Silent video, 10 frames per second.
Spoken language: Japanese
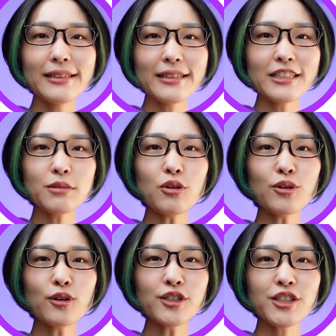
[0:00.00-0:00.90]
いつ
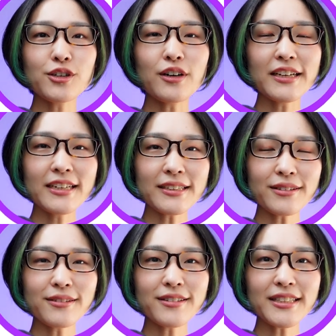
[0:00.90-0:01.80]
もご視聴ありが
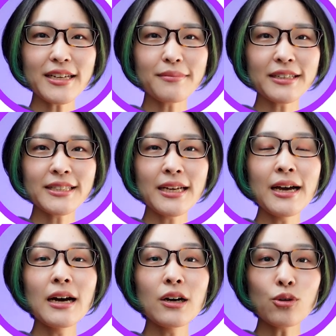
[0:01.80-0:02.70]
とうございます
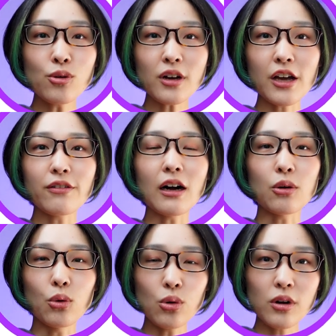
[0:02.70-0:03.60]
今回は
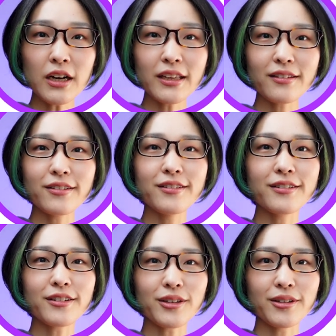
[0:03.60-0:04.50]
号外とい
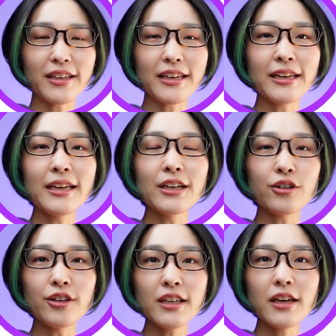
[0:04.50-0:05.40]
うことで
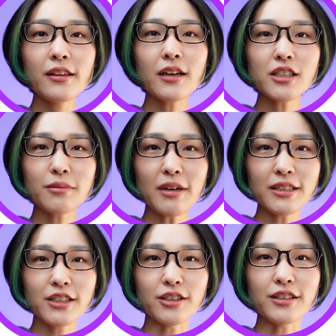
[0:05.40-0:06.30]

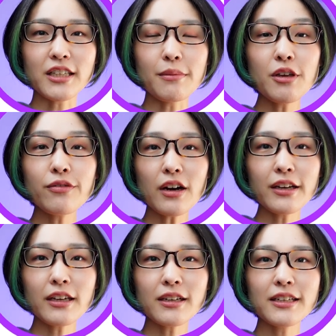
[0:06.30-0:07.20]

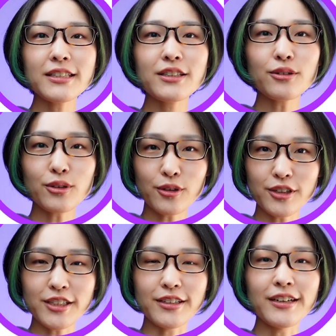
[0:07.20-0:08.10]
クリエイターズマンスセミファイナリスト
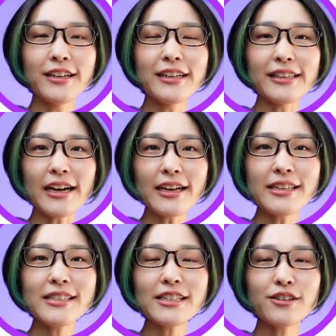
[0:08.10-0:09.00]
特集
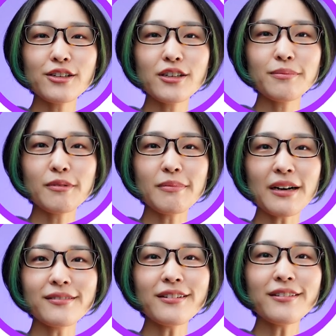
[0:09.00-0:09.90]
第1グループ
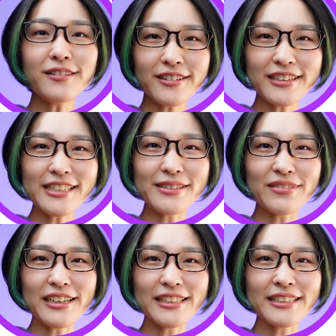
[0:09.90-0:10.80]
版をお送りし
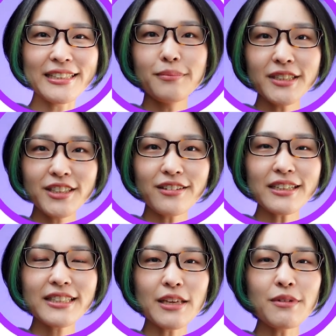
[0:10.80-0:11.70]
ますまず
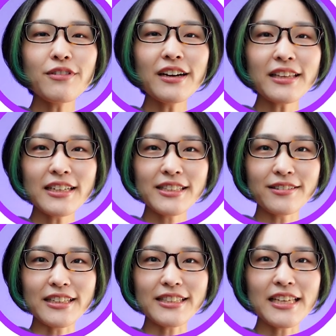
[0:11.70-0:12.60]
は
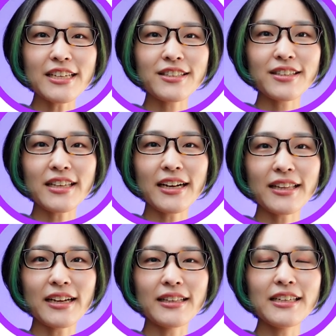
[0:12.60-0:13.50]
セミファイナリストに選出さ
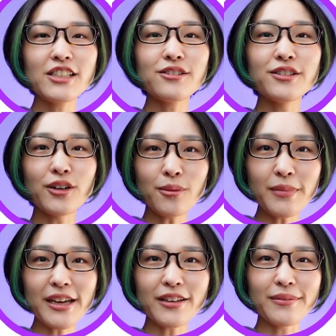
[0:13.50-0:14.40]
れた24
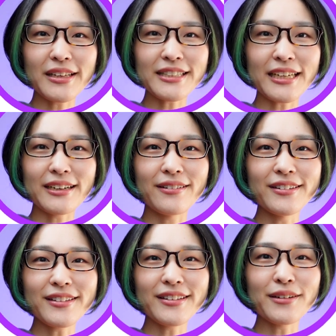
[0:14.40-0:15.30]
名の皆さん
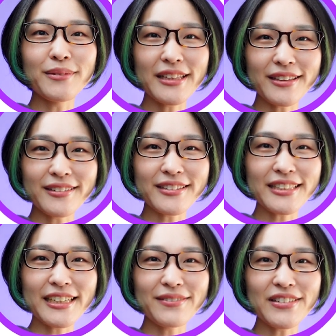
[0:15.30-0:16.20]
本当におめでとうご
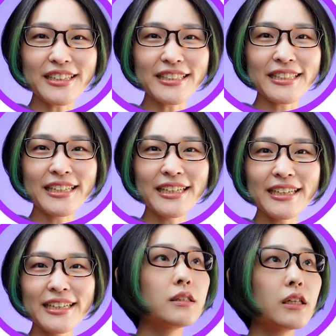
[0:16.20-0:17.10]
ざいます
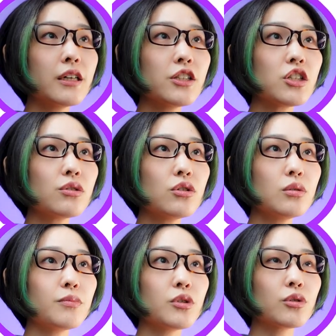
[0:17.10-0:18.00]
第1
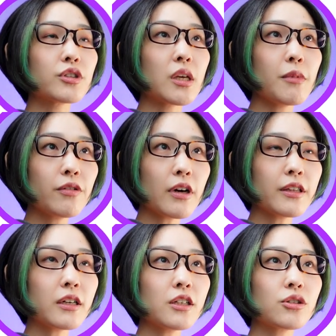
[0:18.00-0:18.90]
グループの
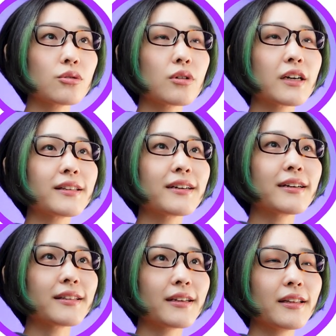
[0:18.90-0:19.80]
セミファイナリストの
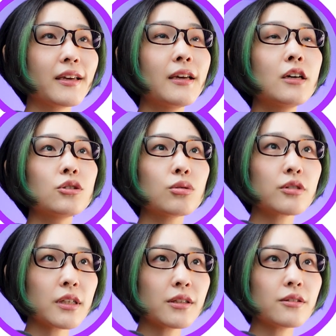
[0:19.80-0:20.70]
方々で
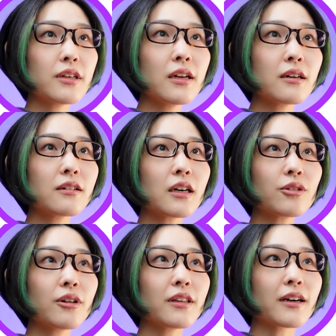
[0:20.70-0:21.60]
直接連絡
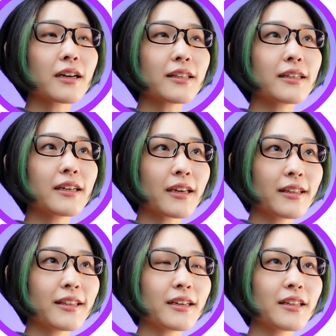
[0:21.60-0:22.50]
が取れた方だ
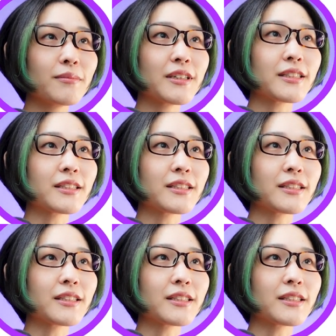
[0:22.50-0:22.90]
けになりま